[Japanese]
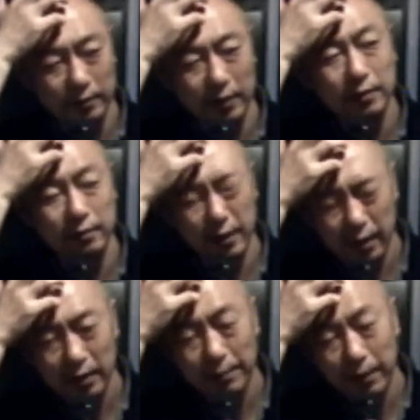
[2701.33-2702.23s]
ですね。
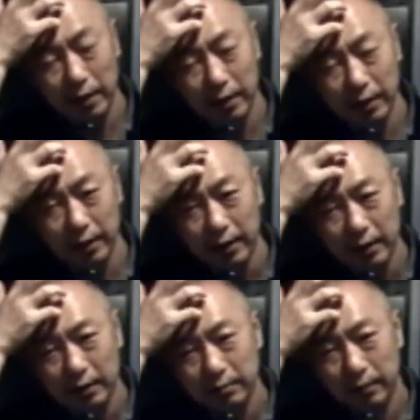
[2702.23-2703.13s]
やっぱり
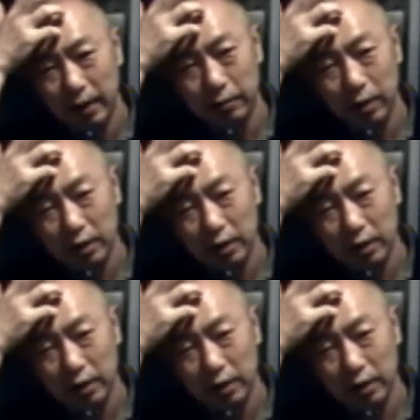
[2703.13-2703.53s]
ドラ